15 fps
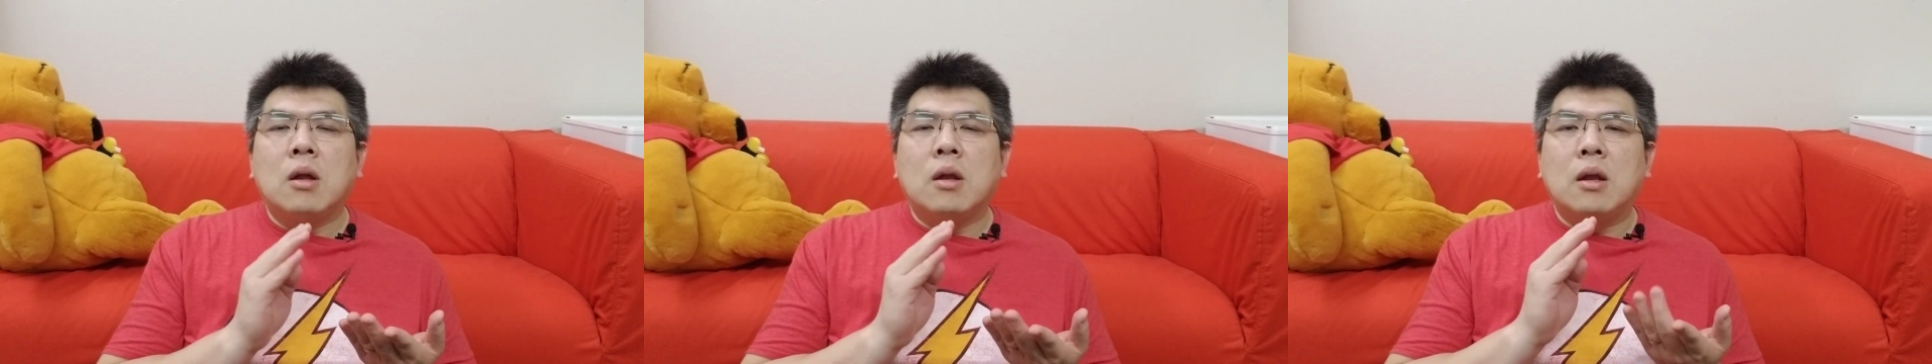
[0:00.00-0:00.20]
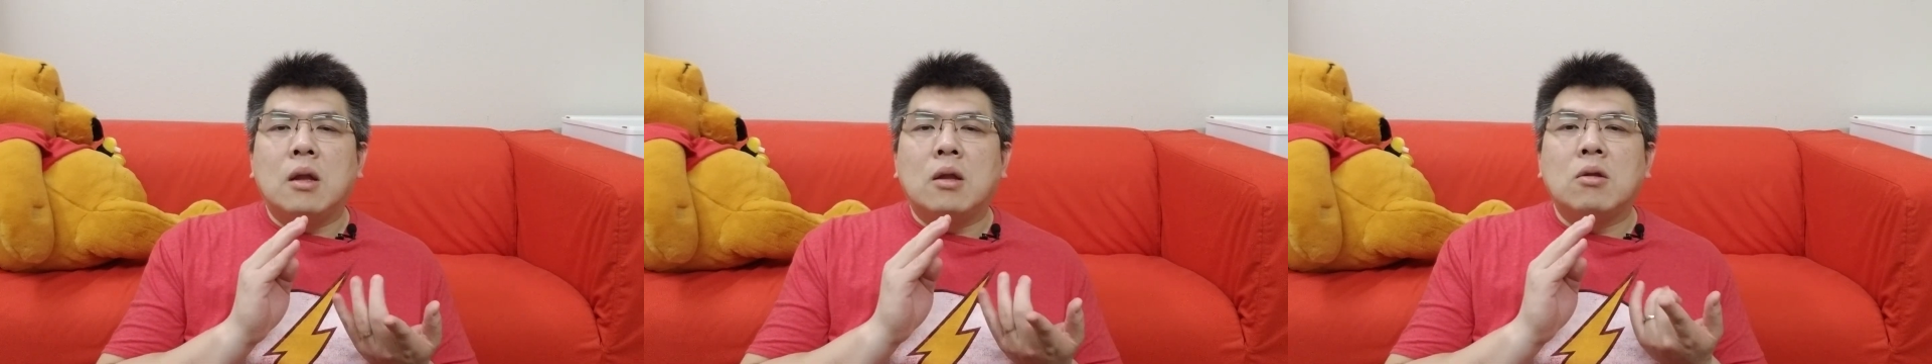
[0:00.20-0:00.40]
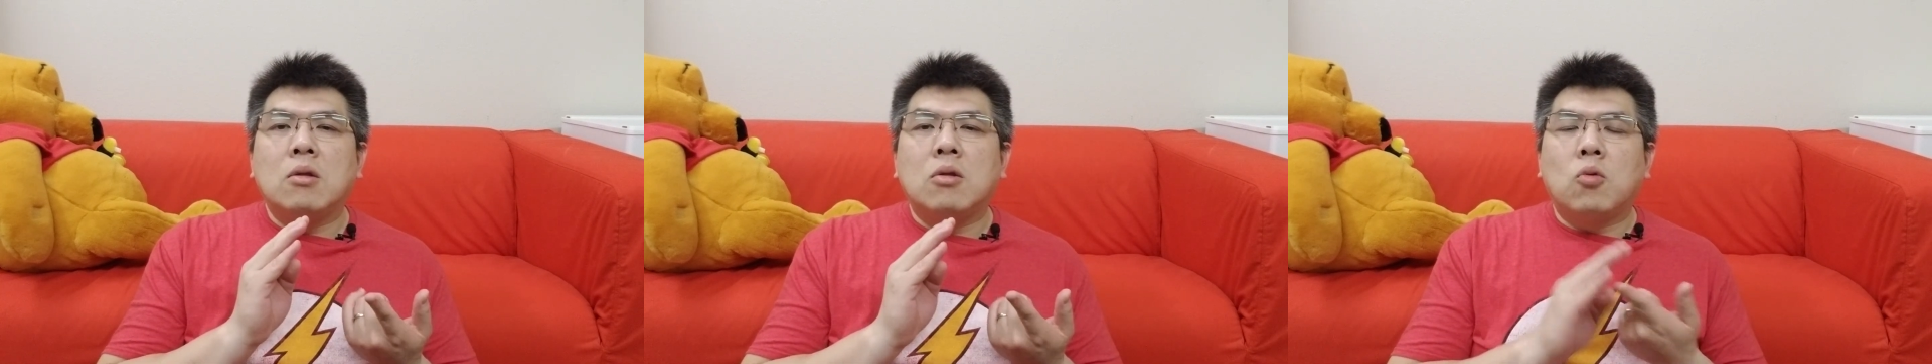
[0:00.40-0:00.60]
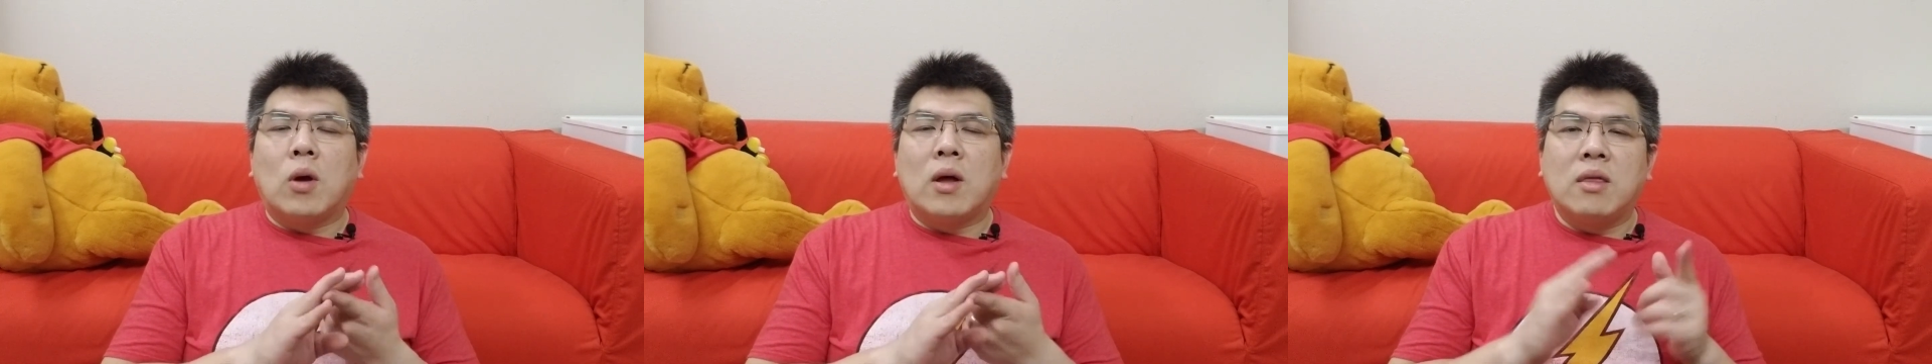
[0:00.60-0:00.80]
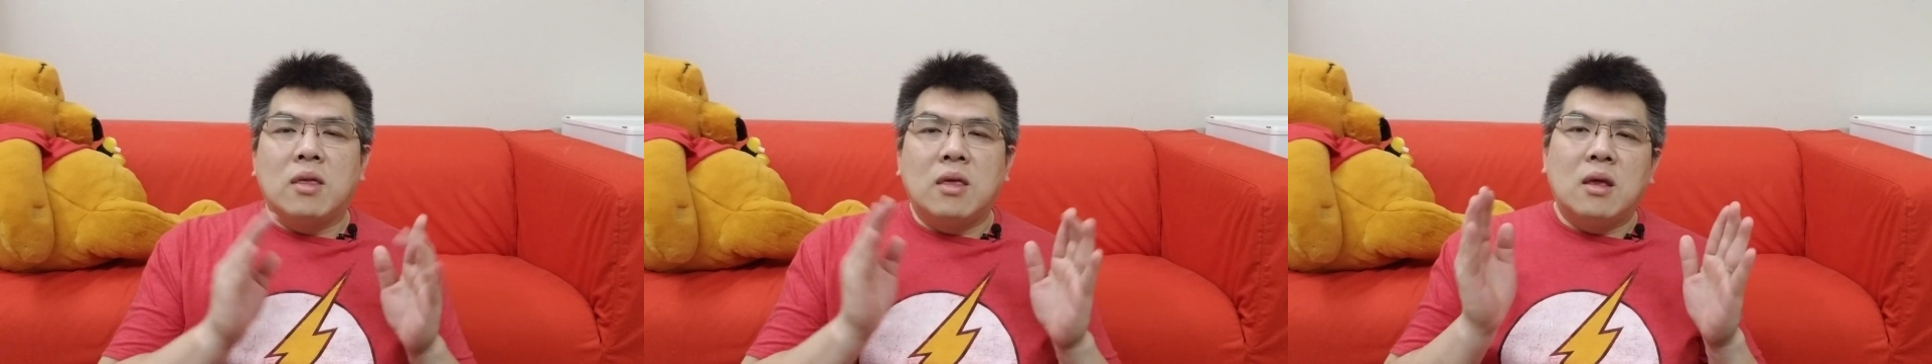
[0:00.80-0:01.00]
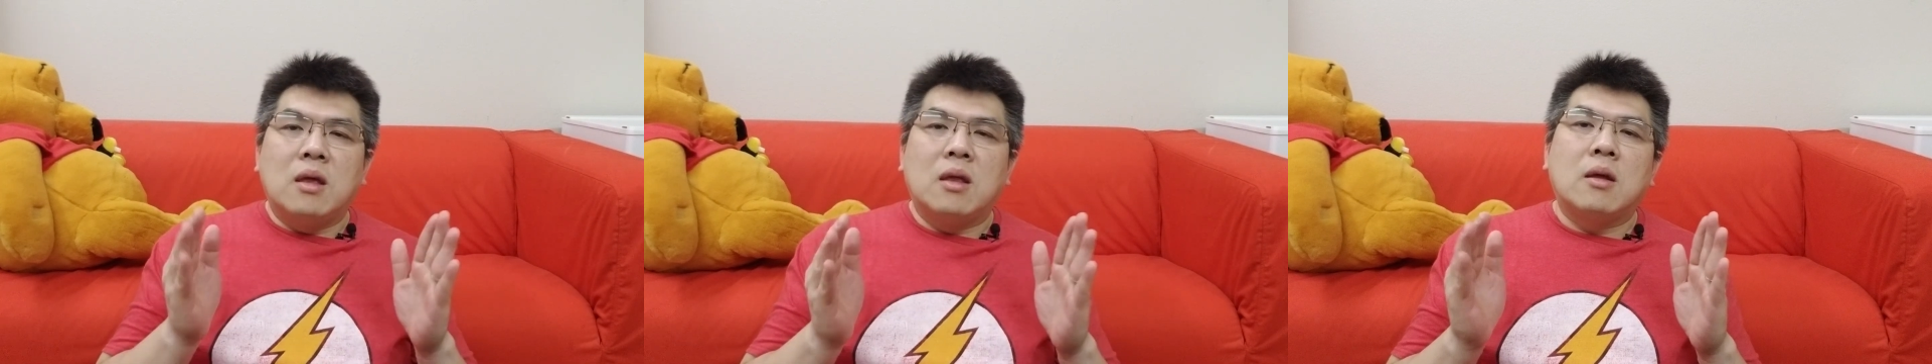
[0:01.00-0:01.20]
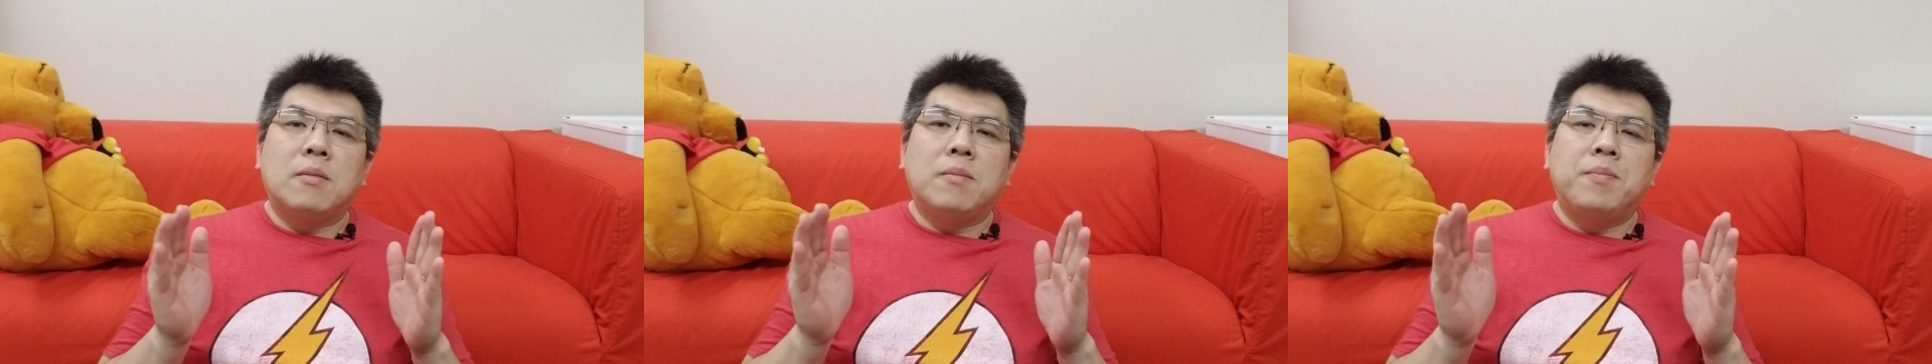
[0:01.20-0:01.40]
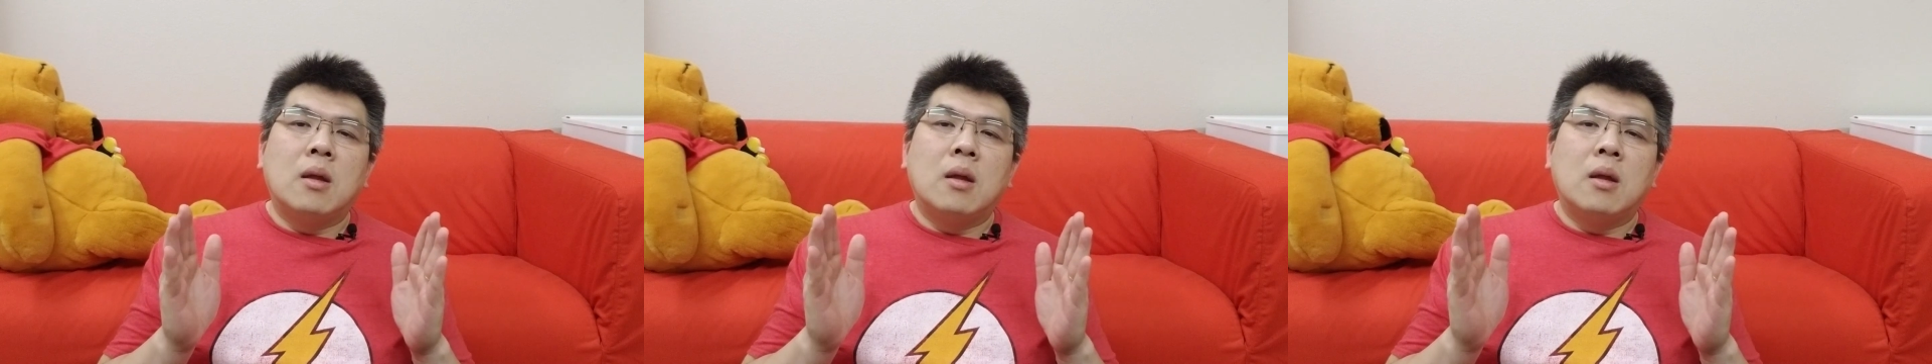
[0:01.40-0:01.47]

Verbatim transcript: 你是短期的，